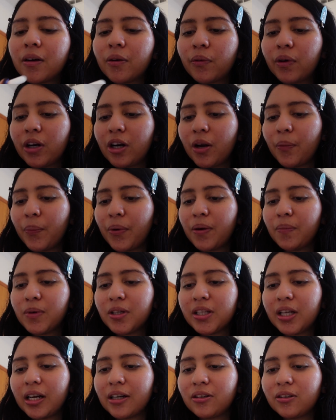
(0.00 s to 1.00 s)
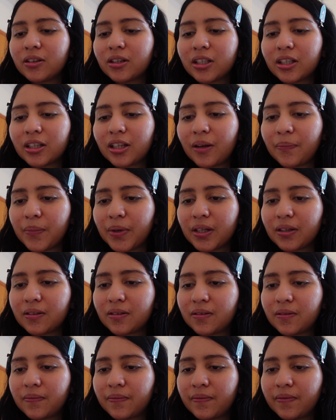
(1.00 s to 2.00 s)
Bueno, le podemos dar otro también.
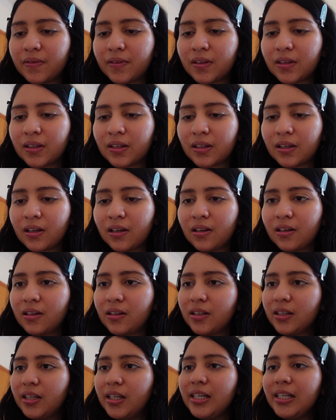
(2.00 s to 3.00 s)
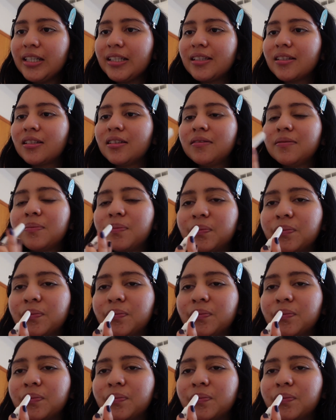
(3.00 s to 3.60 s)
Y listo.